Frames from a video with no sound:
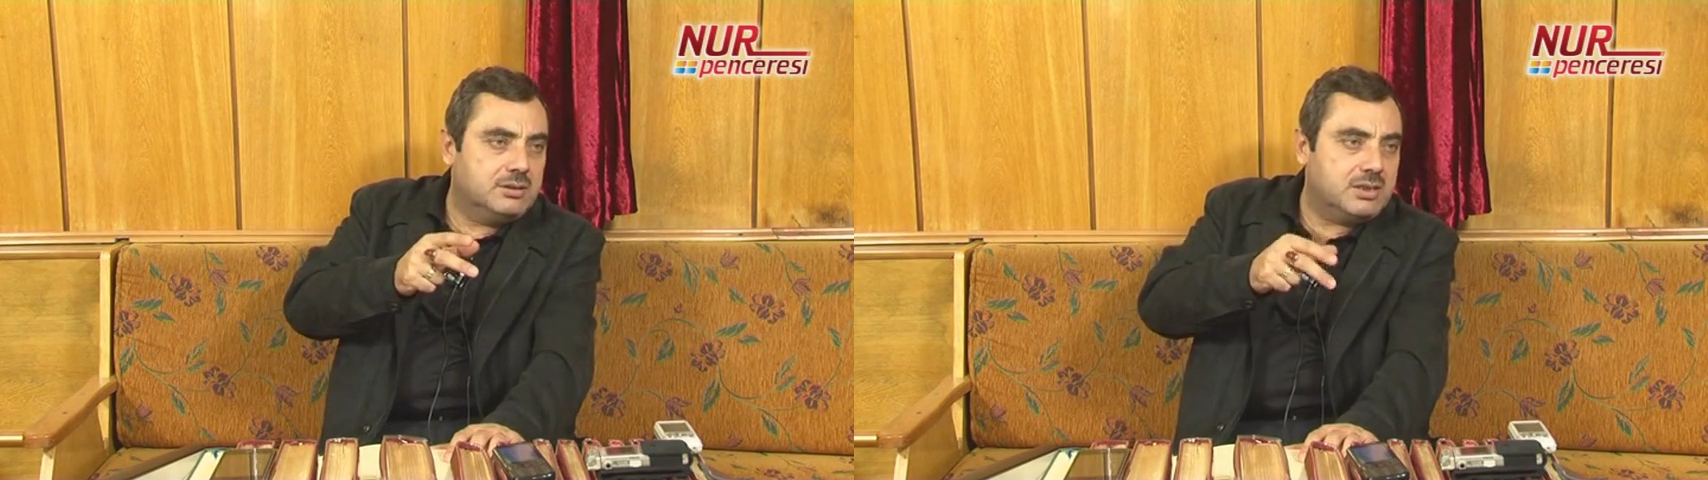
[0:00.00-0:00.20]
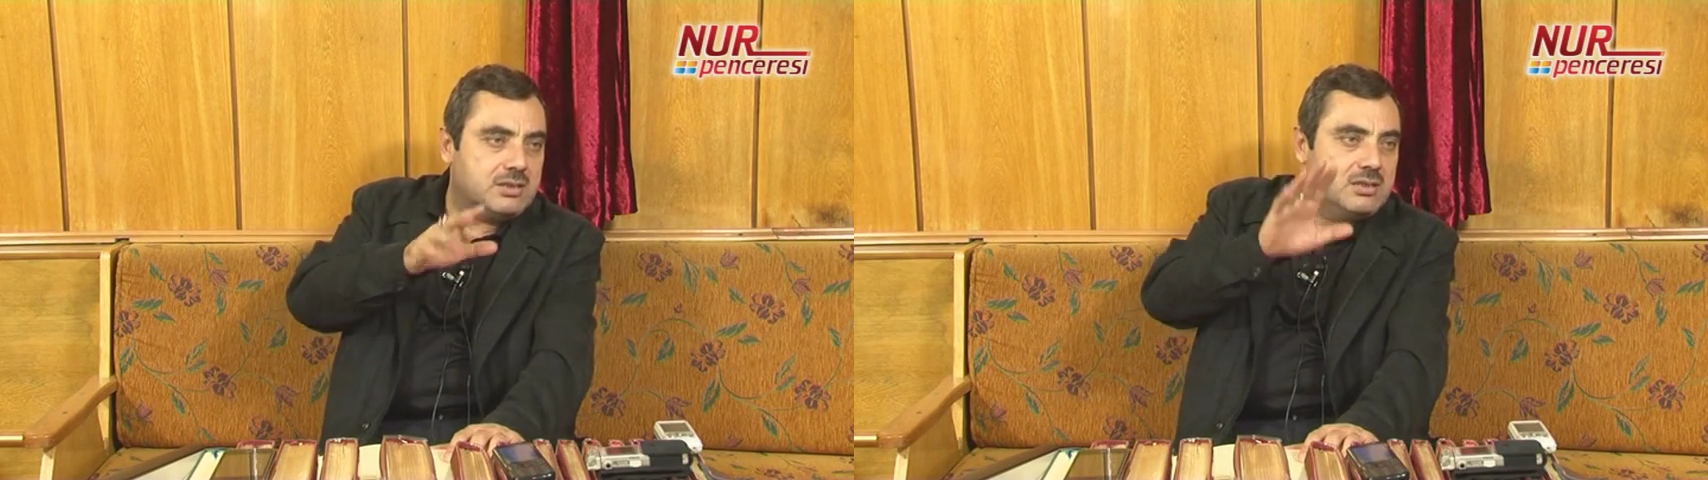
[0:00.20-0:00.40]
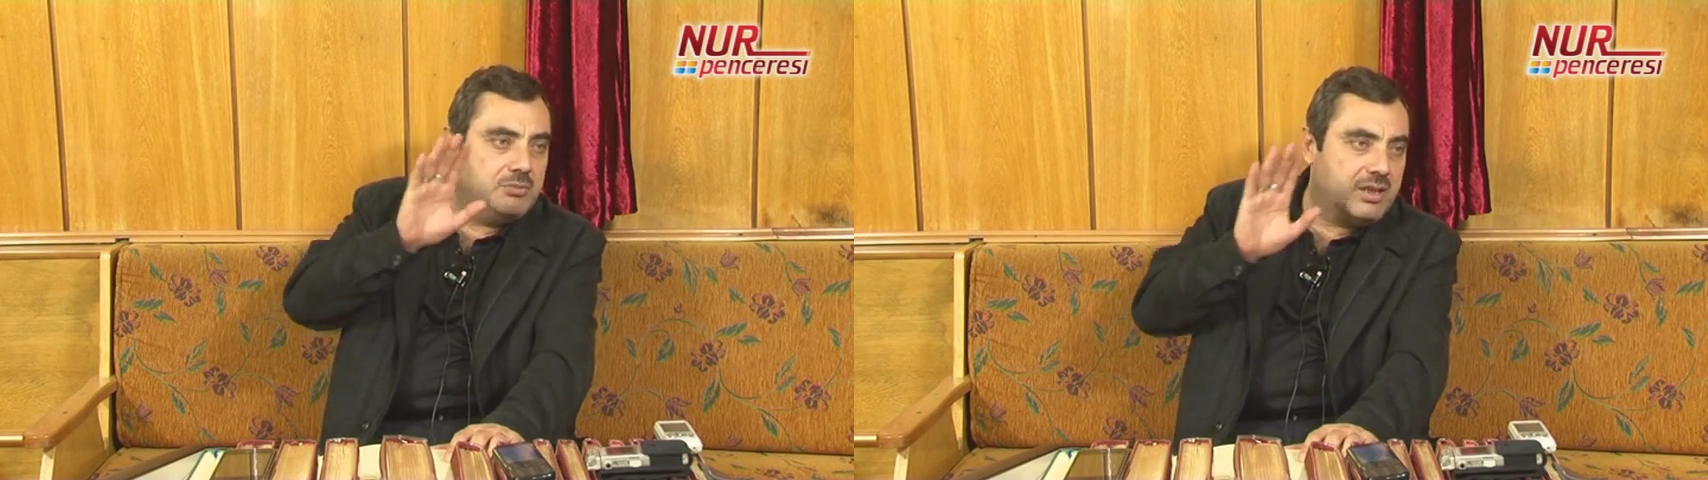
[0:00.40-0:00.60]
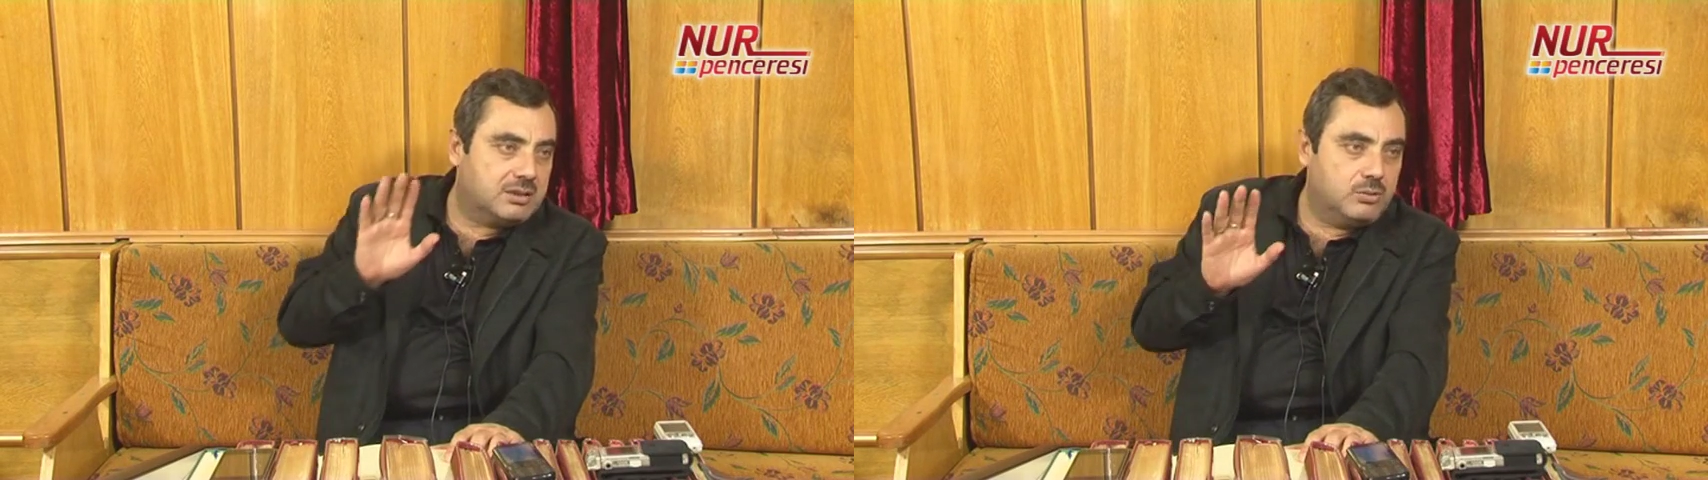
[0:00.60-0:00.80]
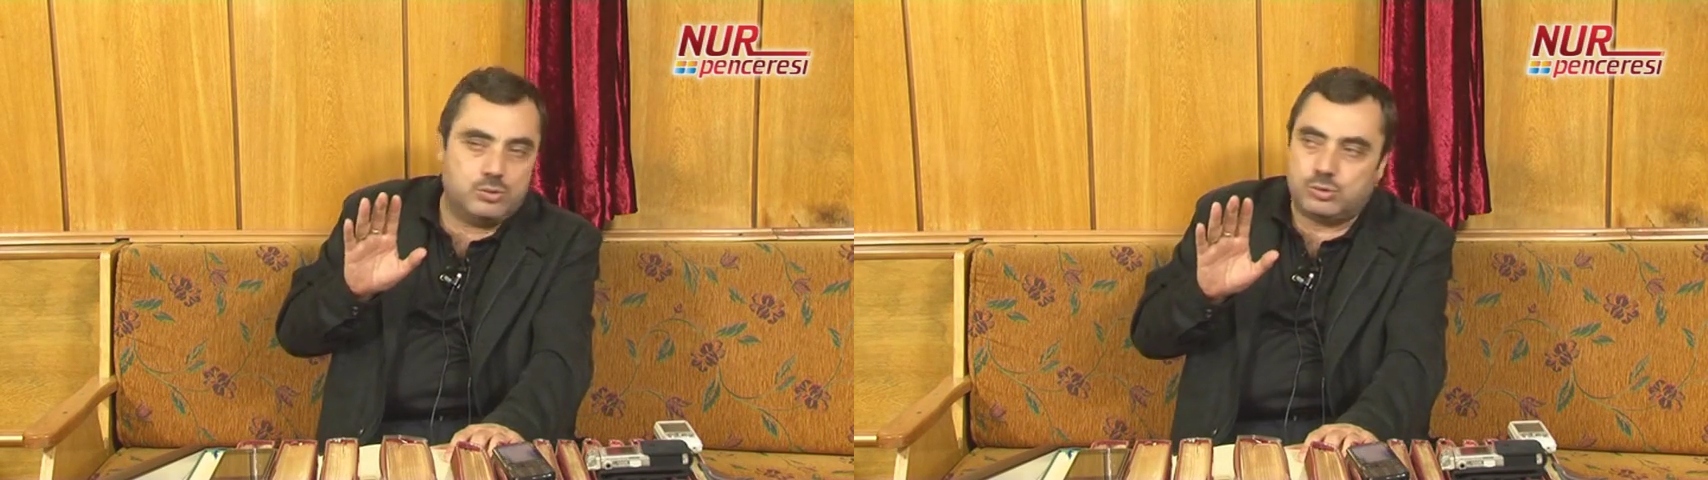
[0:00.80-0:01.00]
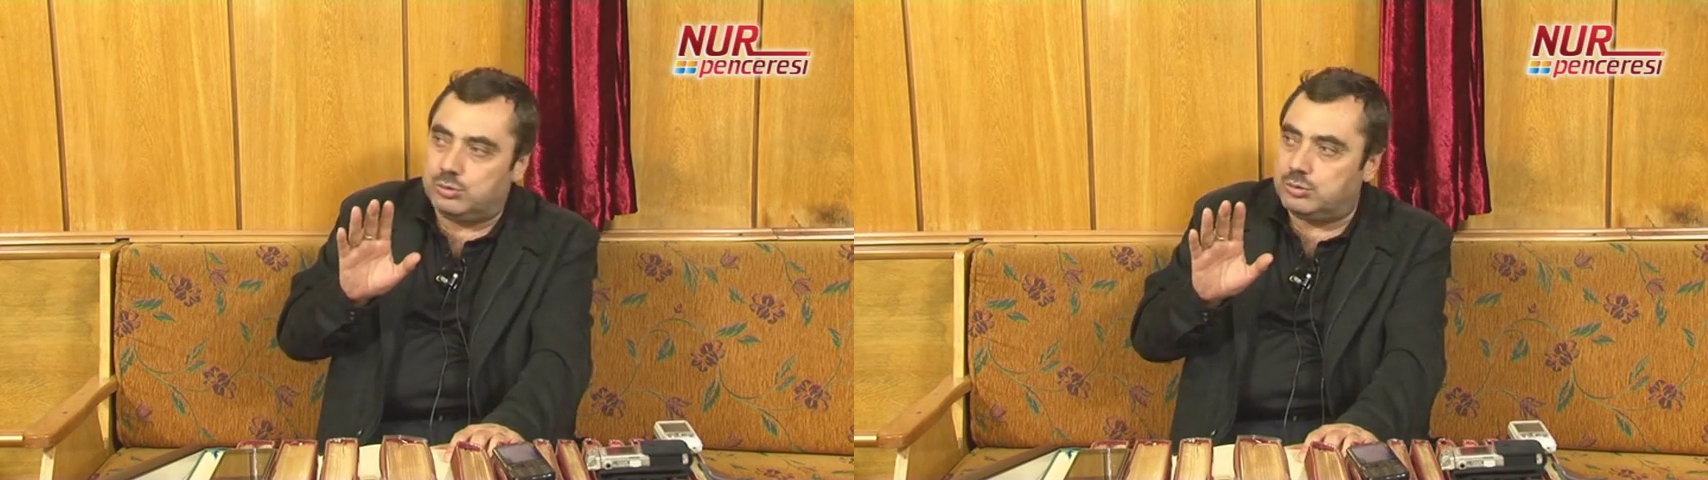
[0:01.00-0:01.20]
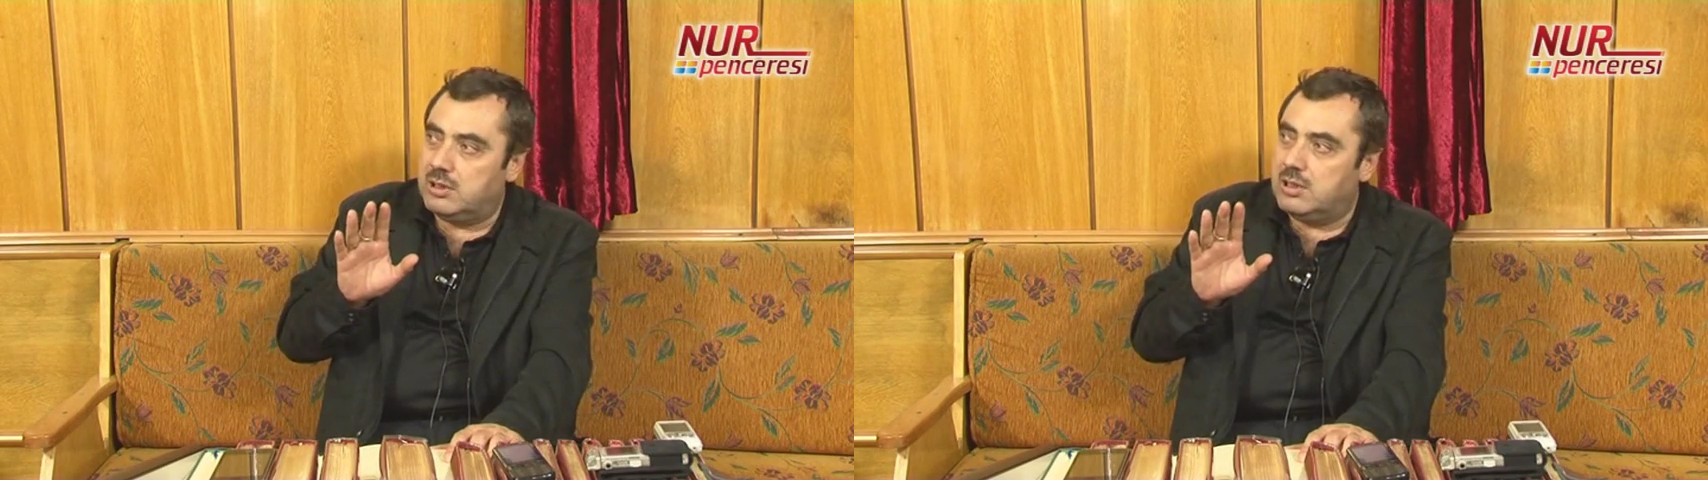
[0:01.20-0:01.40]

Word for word: teslimiyetle ölçülür.